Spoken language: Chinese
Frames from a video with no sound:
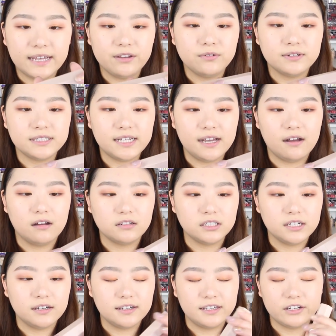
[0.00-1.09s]
在用这个，
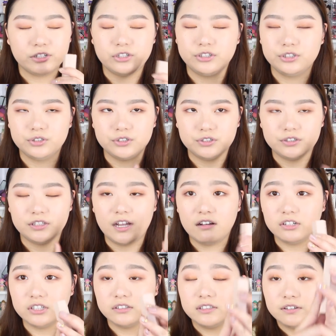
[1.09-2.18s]
这个也是
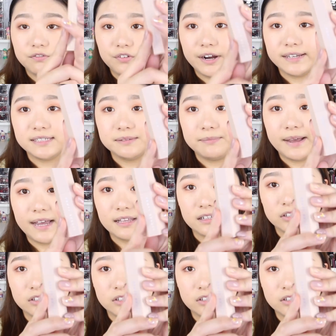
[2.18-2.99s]
当时 Sephora 新买